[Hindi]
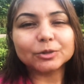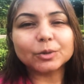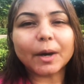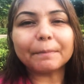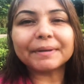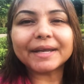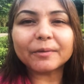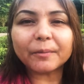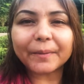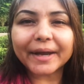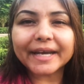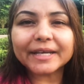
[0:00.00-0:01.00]
तो अपने
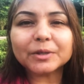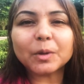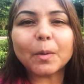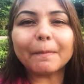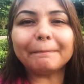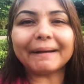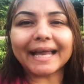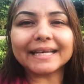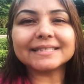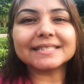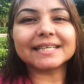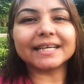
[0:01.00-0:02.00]
वेट को
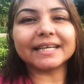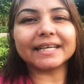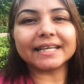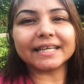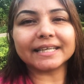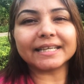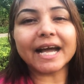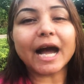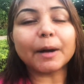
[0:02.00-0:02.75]
बैलेंस करने के लिए